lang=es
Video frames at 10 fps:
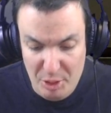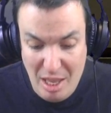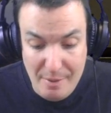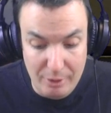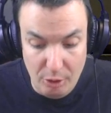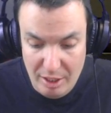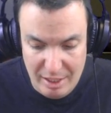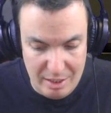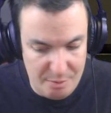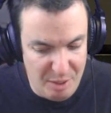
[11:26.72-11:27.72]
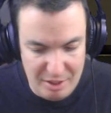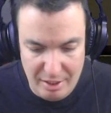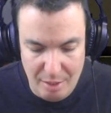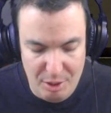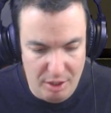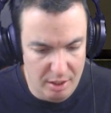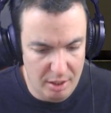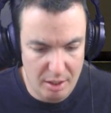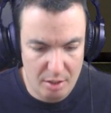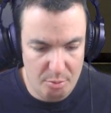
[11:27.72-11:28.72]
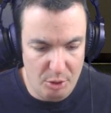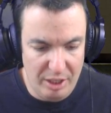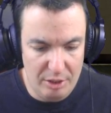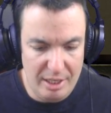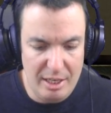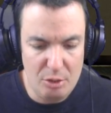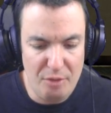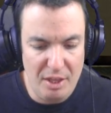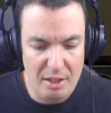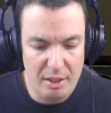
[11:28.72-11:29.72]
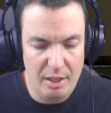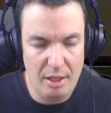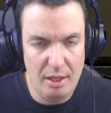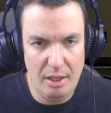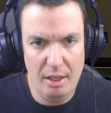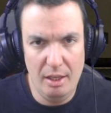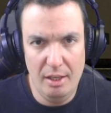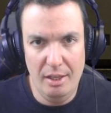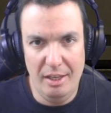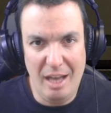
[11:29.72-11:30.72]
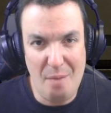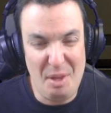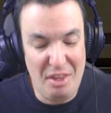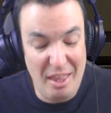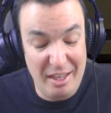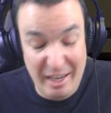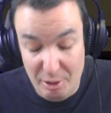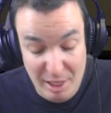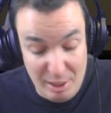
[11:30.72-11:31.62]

podía llevar todas las piezas de la bici porque no tenía suficiente capacidad de carga. No